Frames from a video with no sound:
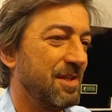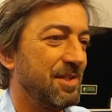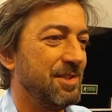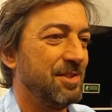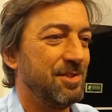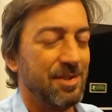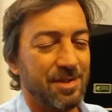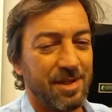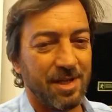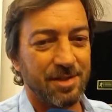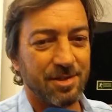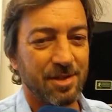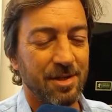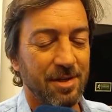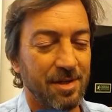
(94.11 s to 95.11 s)
Né? A gente
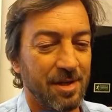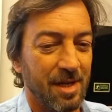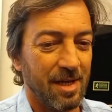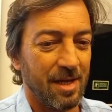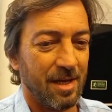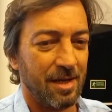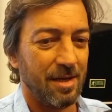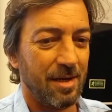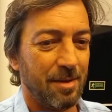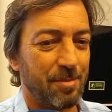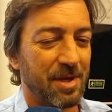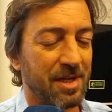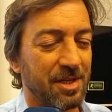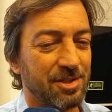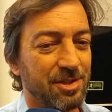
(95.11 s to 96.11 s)
entende que uh,
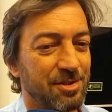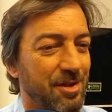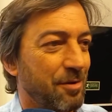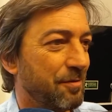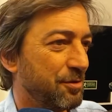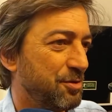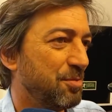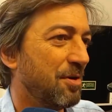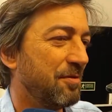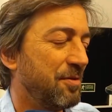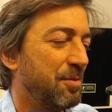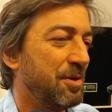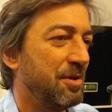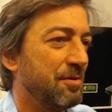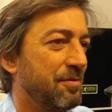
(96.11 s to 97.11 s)
para que a gente tenha um futebol
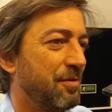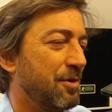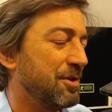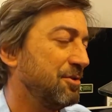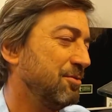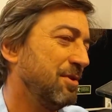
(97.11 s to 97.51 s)
feminino forte,